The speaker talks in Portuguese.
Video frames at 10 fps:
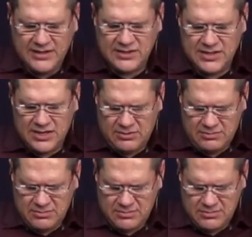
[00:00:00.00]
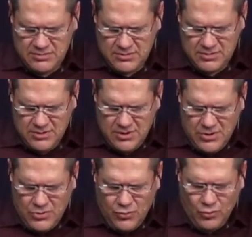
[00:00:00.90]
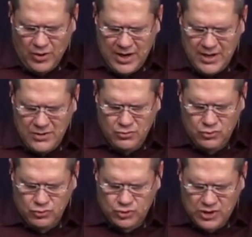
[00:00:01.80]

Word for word: dizendo: O reino dos